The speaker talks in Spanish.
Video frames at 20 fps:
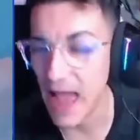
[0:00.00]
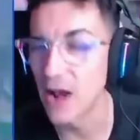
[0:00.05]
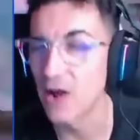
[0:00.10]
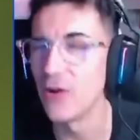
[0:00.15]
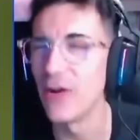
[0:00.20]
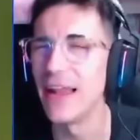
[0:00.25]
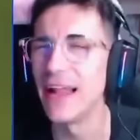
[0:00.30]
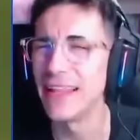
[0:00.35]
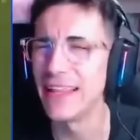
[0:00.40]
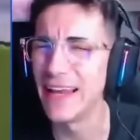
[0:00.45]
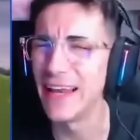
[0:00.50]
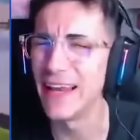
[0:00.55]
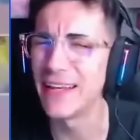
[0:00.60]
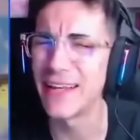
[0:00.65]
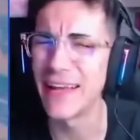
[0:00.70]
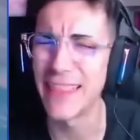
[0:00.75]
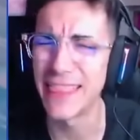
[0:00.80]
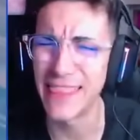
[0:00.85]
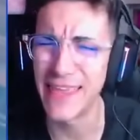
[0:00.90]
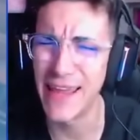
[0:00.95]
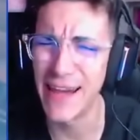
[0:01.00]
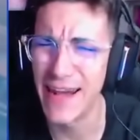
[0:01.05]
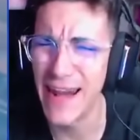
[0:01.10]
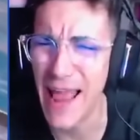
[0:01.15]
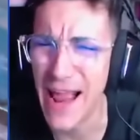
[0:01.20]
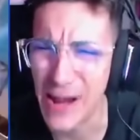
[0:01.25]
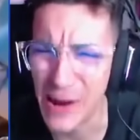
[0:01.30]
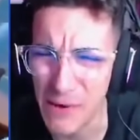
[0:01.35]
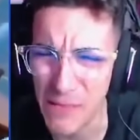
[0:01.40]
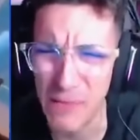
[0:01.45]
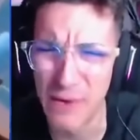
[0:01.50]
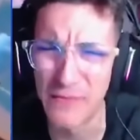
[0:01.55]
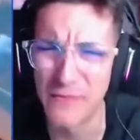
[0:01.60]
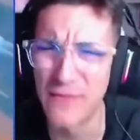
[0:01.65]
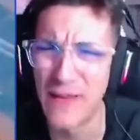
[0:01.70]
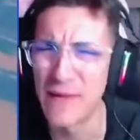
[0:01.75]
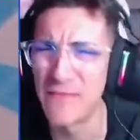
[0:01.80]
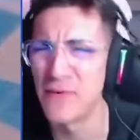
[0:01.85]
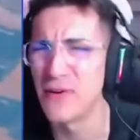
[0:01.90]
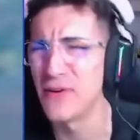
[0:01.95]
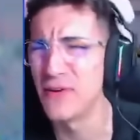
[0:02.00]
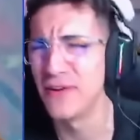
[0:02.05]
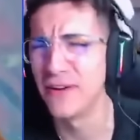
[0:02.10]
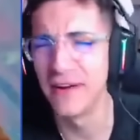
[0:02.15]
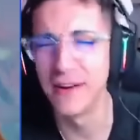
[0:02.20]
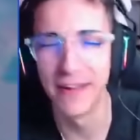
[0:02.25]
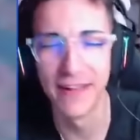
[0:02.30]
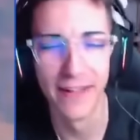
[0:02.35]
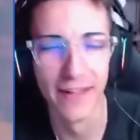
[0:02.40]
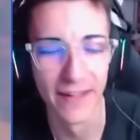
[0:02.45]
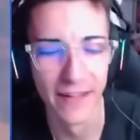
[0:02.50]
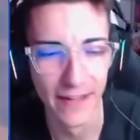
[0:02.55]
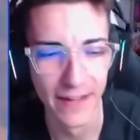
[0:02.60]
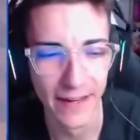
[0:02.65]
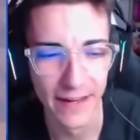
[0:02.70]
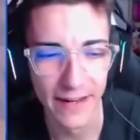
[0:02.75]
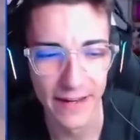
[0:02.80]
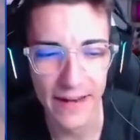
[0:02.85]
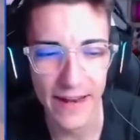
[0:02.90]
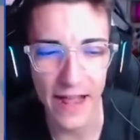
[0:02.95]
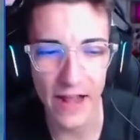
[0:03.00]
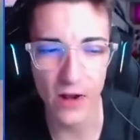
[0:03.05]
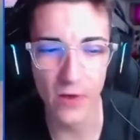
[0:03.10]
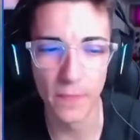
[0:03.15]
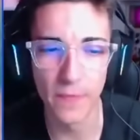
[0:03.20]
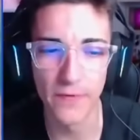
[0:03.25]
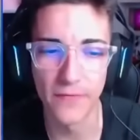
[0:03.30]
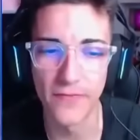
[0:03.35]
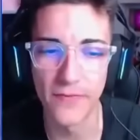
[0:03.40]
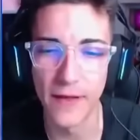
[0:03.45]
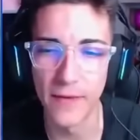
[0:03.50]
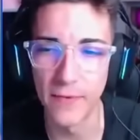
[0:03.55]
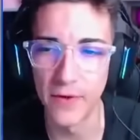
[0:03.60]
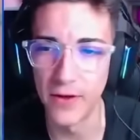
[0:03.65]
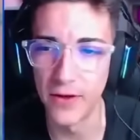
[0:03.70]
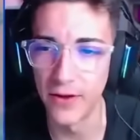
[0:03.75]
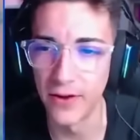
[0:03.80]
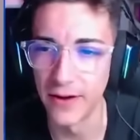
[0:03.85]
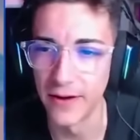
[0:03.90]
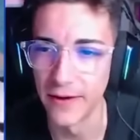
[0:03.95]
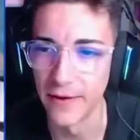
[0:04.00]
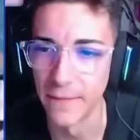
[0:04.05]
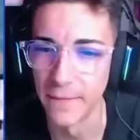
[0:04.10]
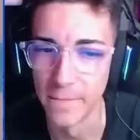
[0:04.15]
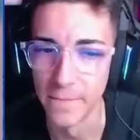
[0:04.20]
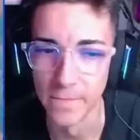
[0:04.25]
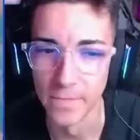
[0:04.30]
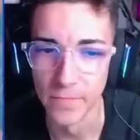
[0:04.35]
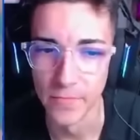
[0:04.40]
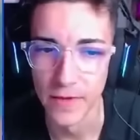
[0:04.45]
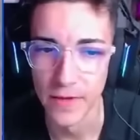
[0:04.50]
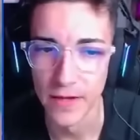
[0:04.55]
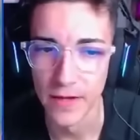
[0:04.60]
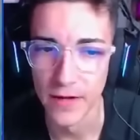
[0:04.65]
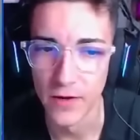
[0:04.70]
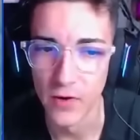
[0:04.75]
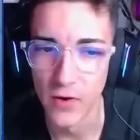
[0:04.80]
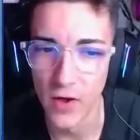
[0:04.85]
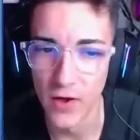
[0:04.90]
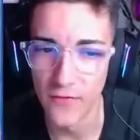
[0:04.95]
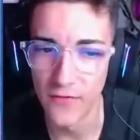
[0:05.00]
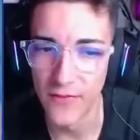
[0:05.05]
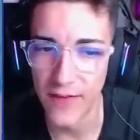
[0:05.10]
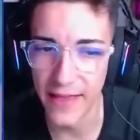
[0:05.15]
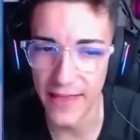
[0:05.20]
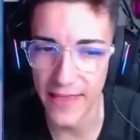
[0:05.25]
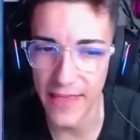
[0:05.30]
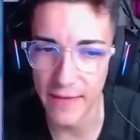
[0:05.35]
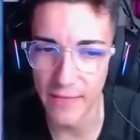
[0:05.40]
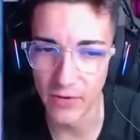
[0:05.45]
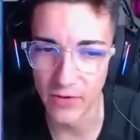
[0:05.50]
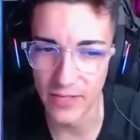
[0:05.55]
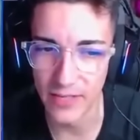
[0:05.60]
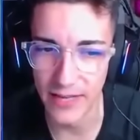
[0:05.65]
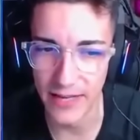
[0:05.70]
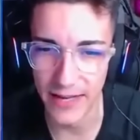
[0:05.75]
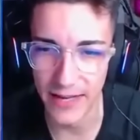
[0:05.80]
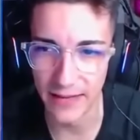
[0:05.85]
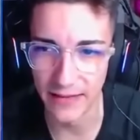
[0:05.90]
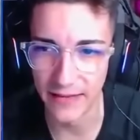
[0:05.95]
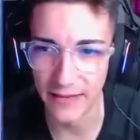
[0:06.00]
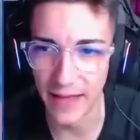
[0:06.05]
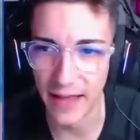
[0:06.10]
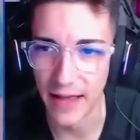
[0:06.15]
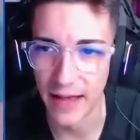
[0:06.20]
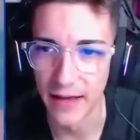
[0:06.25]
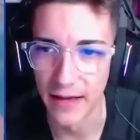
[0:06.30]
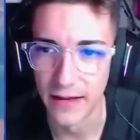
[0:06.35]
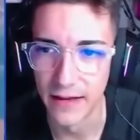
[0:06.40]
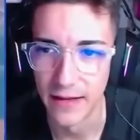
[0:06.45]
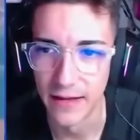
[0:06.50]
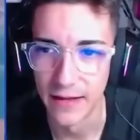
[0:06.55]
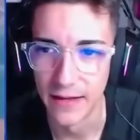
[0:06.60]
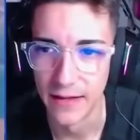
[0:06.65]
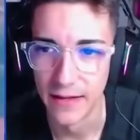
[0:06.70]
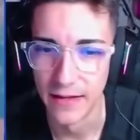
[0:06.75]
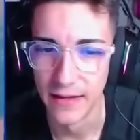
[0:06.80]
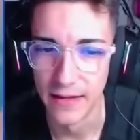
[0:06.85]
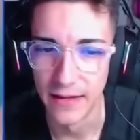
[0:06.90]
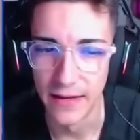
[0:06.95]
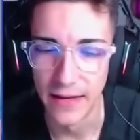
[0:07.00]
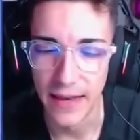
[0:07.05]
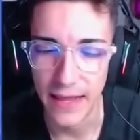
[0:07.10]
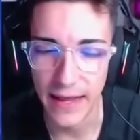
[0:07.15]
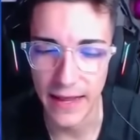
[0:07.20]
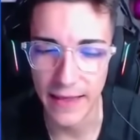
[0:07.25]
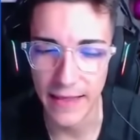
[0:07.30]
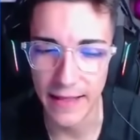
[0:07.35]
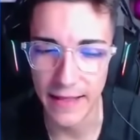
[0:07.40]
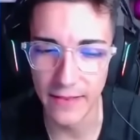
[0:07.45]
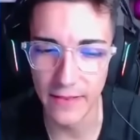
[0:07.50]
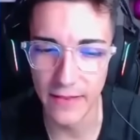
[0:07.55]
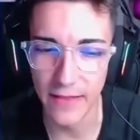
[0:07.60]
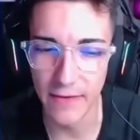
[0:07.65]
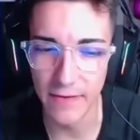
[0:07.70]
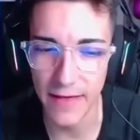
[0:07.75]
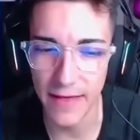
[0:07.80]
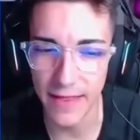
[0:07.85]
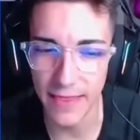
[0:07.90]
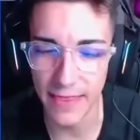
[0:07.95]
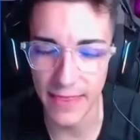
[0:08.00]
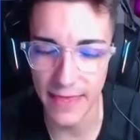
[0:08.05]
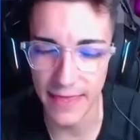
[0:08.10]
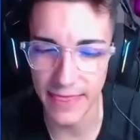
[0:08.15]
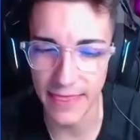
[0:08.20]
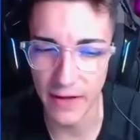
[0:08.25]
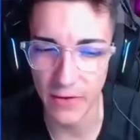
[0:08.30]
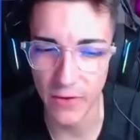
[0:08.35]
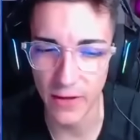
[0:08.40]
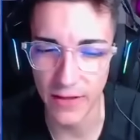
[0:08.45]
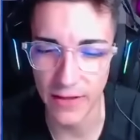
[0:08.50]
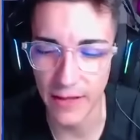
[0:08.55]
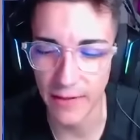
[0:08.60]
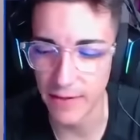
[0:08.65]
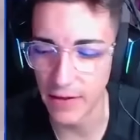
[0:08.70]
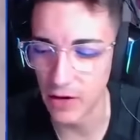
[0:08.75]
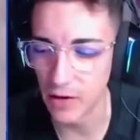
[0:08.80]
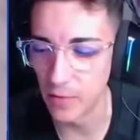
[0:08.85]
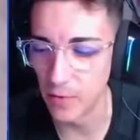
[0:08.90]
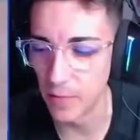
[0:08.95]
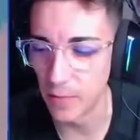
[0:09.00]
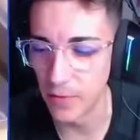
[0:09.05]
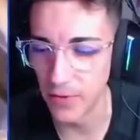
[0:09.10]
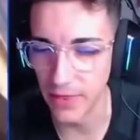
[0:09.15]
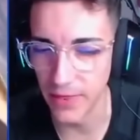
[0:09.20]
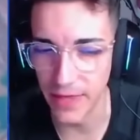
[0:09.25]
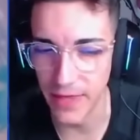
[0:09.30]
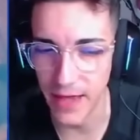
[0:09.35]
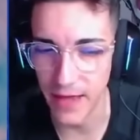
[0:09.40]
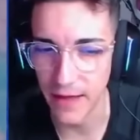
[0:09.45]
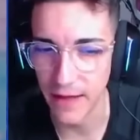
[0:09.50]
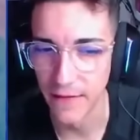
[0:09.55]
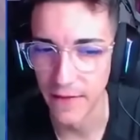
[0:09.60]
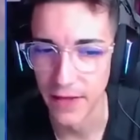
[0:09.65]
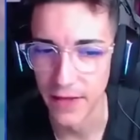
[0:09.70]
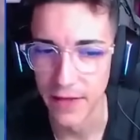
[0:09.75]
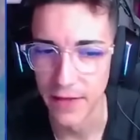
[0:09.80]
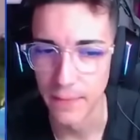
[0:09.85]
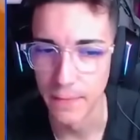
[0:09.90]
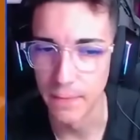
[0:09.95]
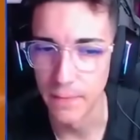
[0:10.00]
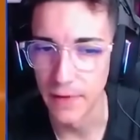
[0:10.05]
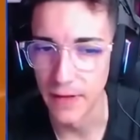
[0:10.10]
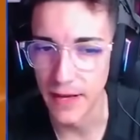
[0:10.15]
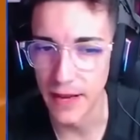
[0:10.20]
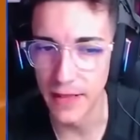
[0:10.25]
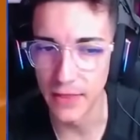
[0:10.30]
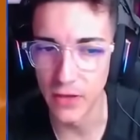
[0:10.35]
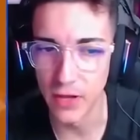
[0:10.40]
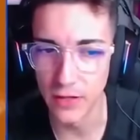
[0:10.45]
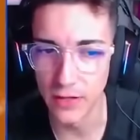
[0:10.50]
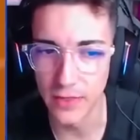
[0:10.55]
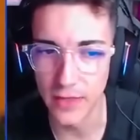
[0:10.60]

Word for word: Naco. La tienes que hacer, Naco, por favor. Naco, por favor. Este, este. No fallemos en esta. Le quedan todavía 10. Aguantaba como podía. Mirando